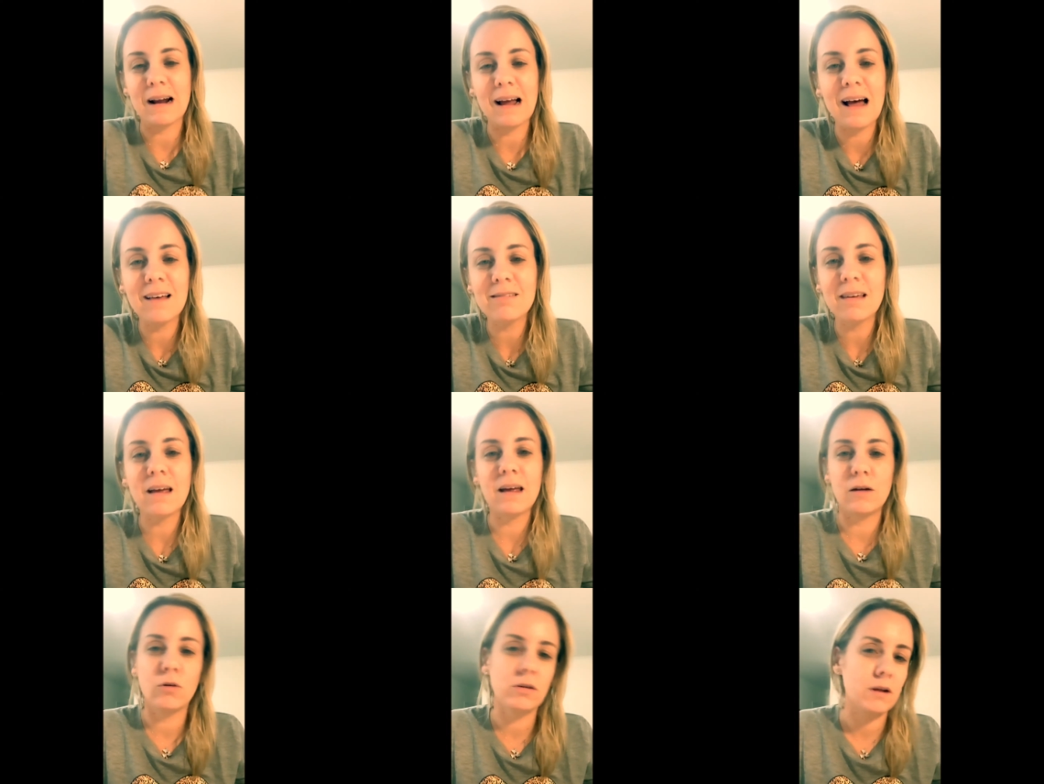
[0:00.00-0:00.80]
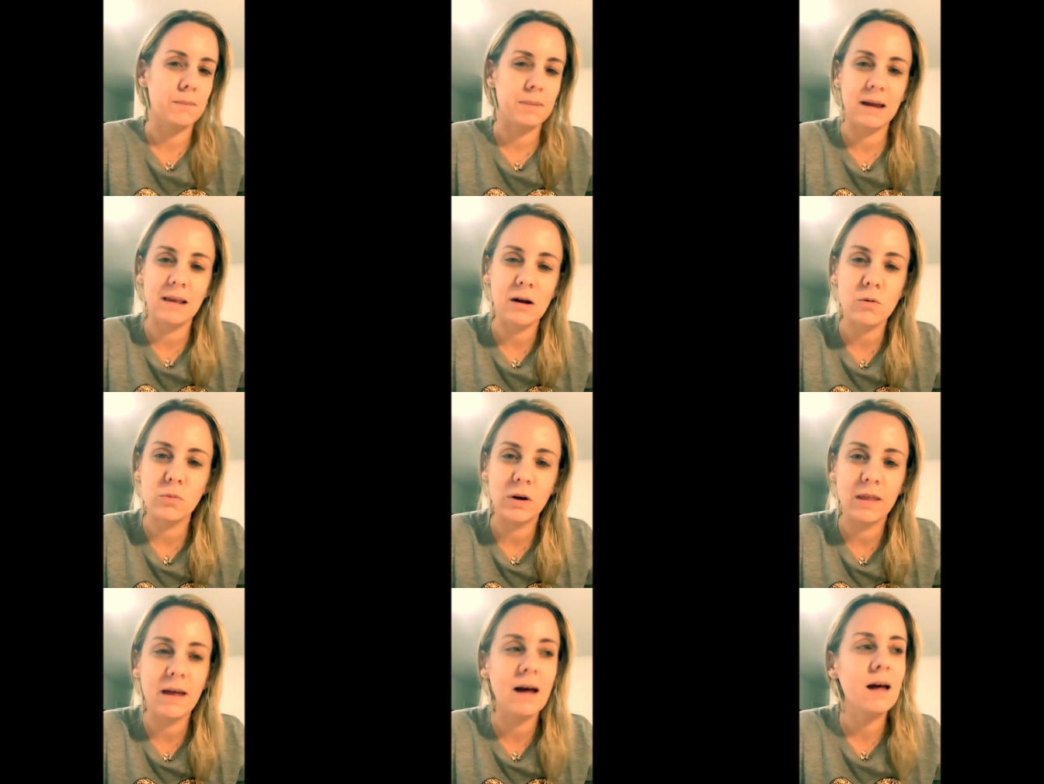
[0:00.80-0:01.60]
casa, en nuestra pequeña
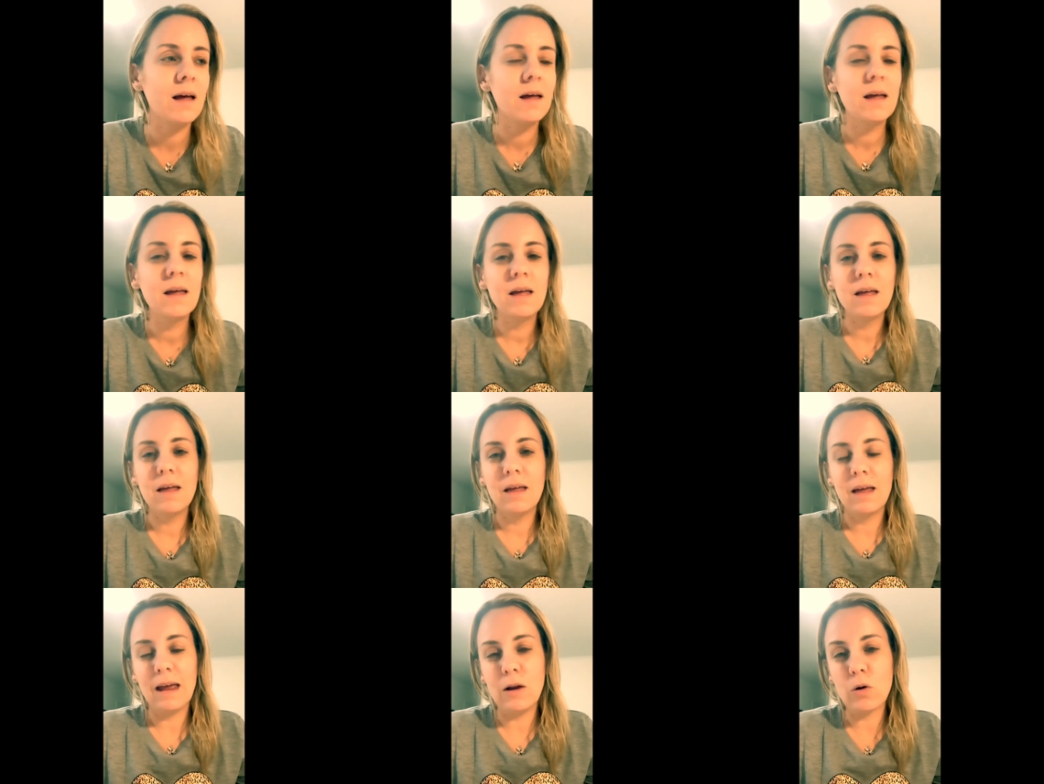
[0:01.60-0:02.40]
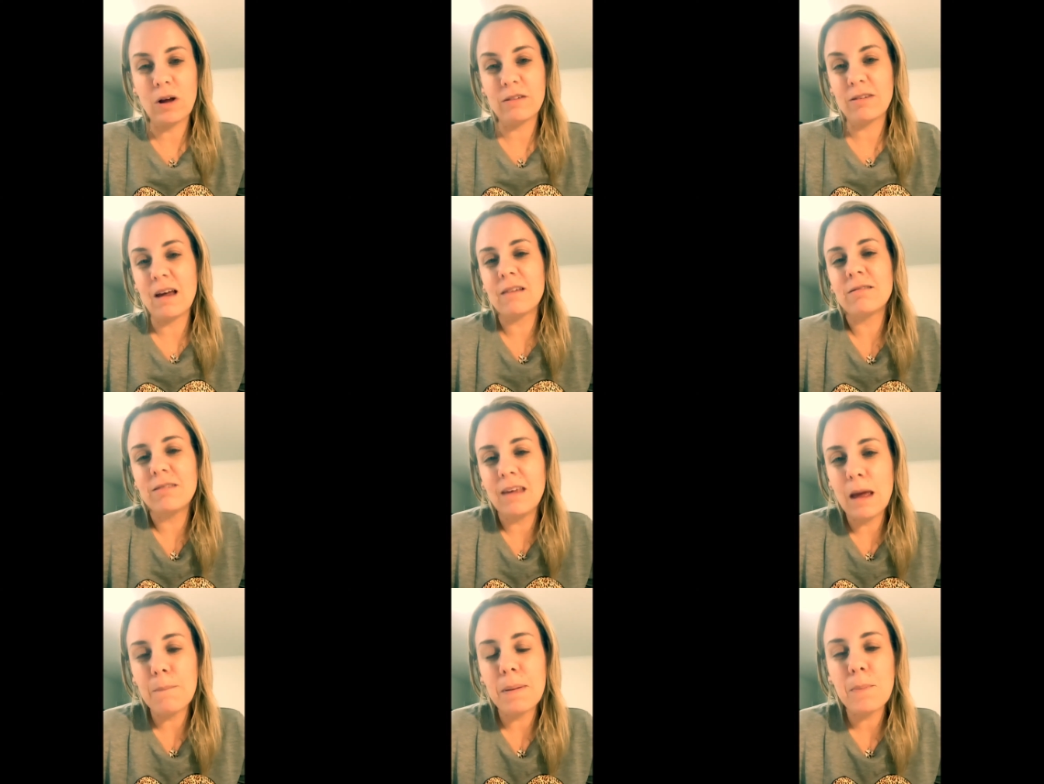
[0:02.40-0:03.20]
comunidad, en lo que sea,
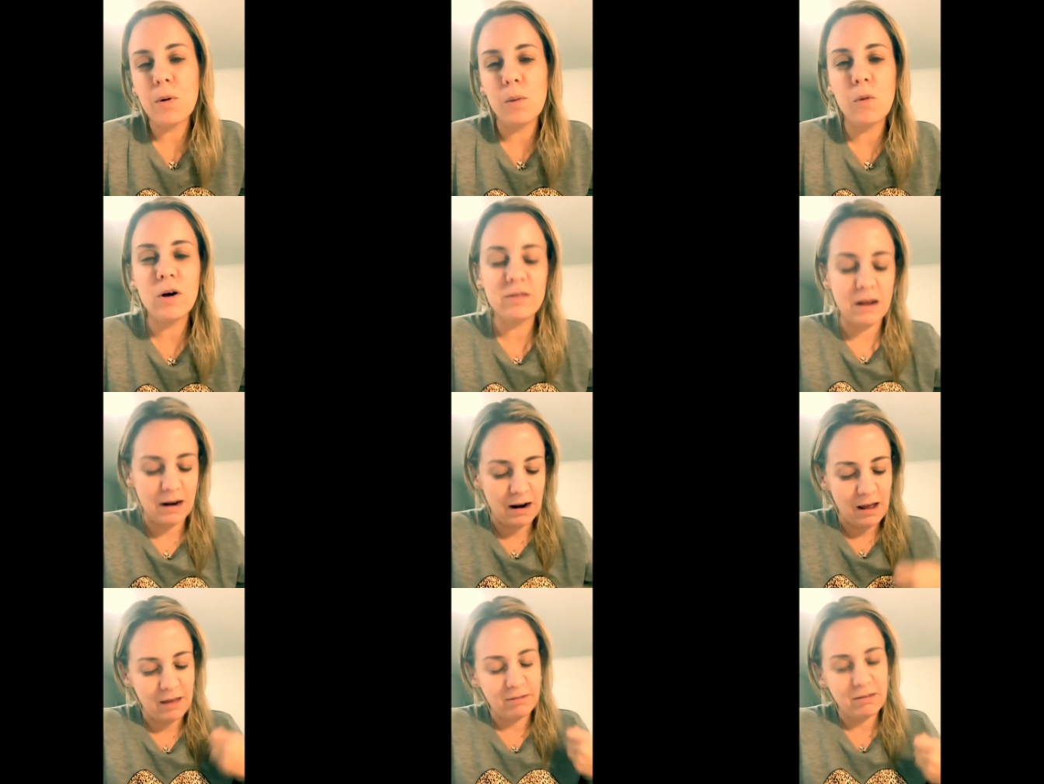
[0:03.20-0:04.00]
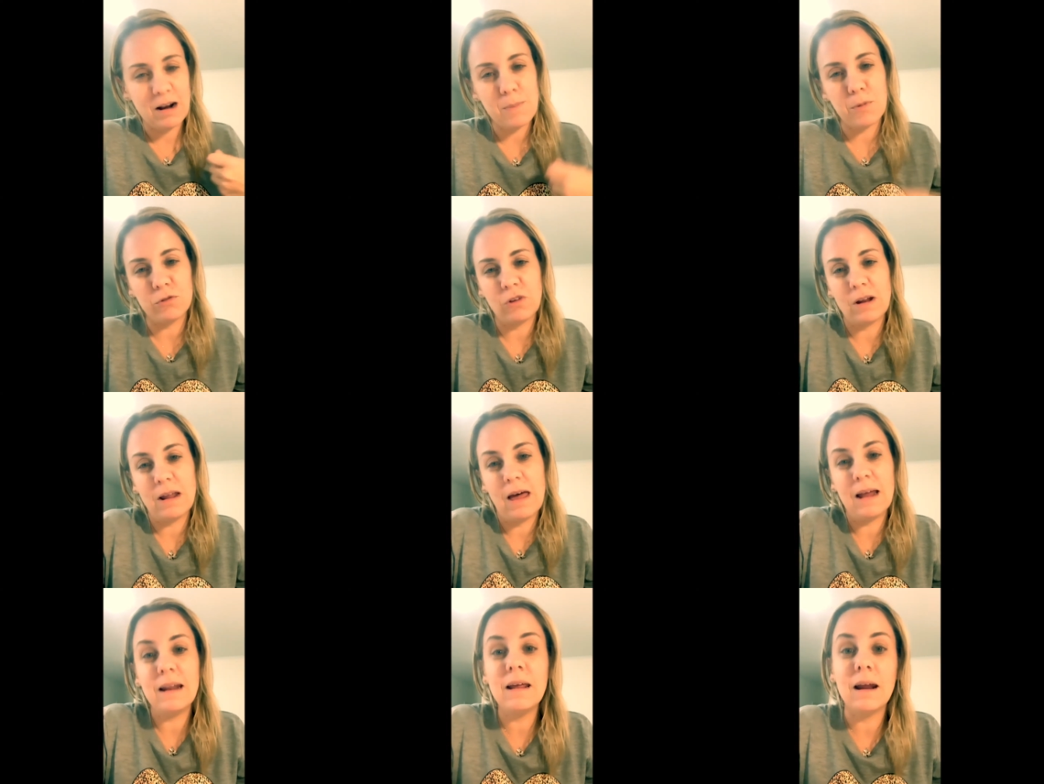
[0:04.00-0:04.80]
siempre podemos tener esa
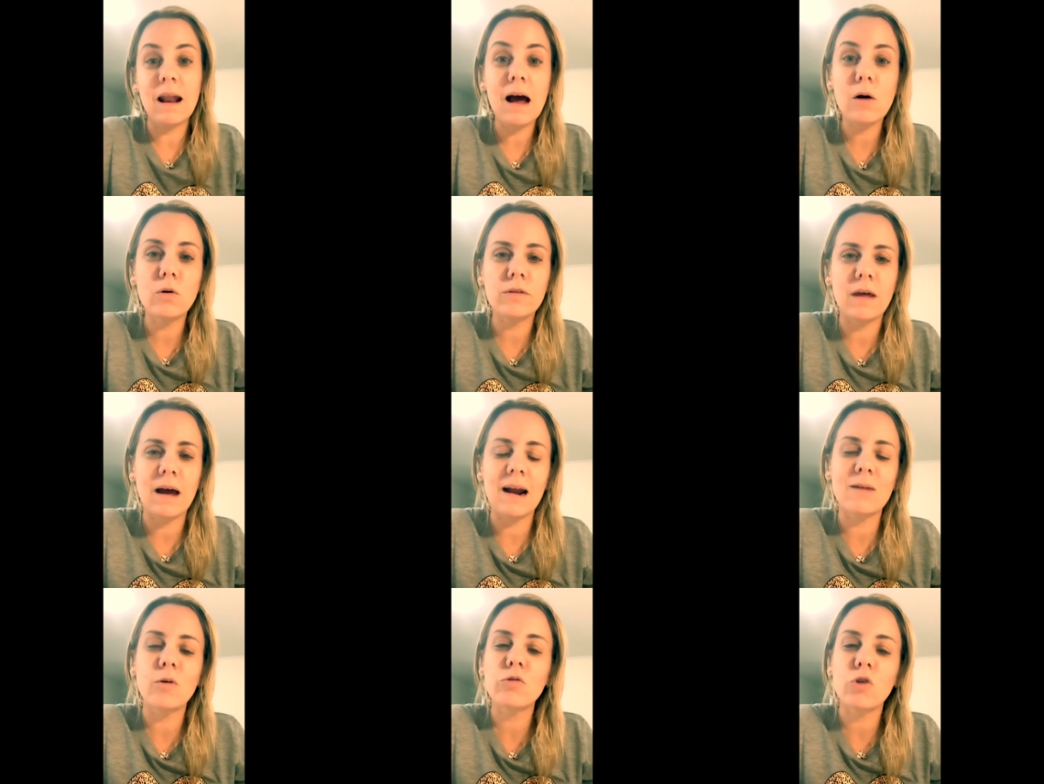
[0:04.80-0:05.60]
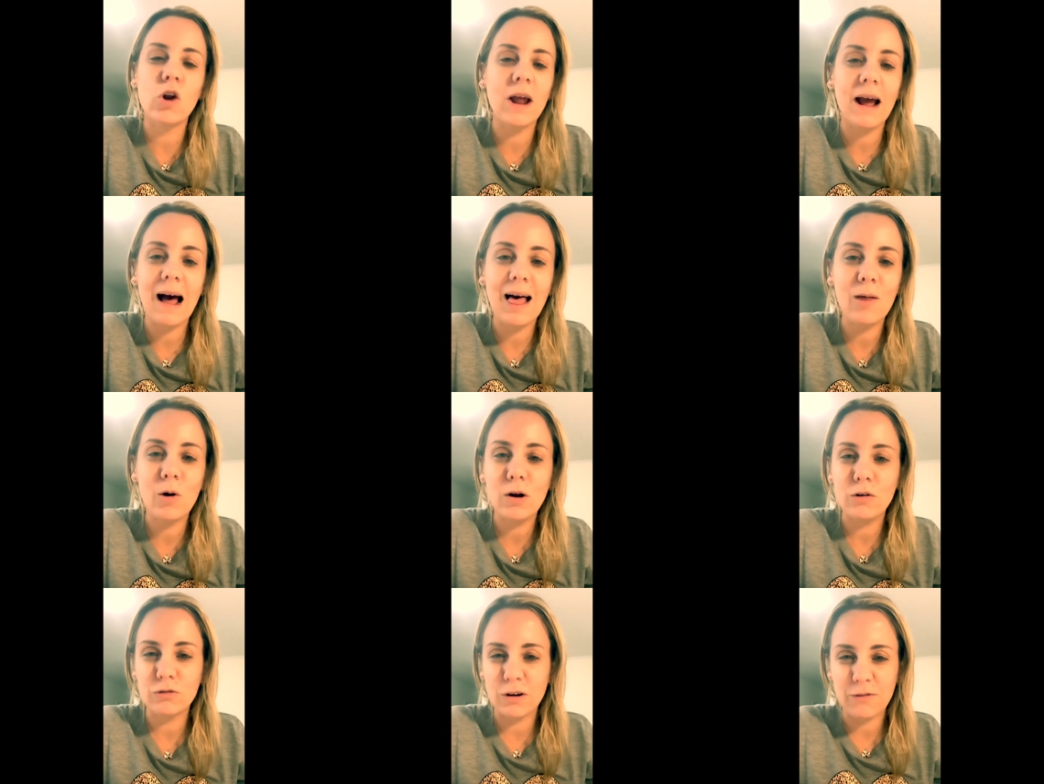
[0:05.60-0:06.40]
responsabilidad de liderazgo y dejar nuestro legado a
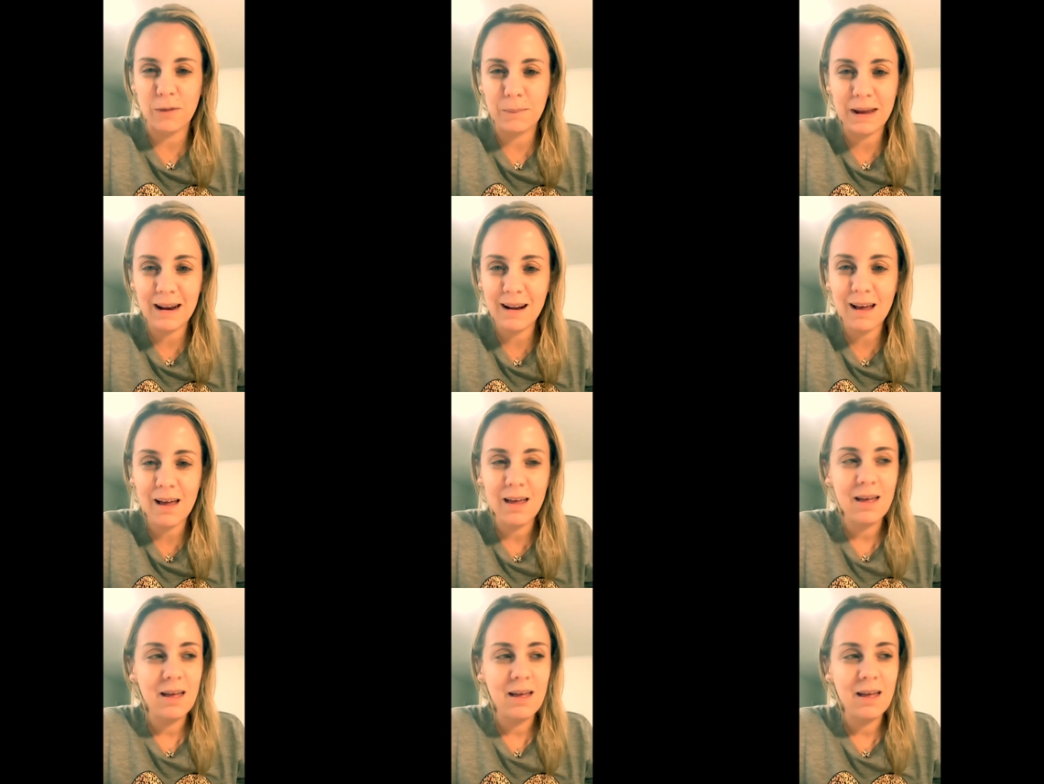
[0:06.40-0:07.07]
nuestra familia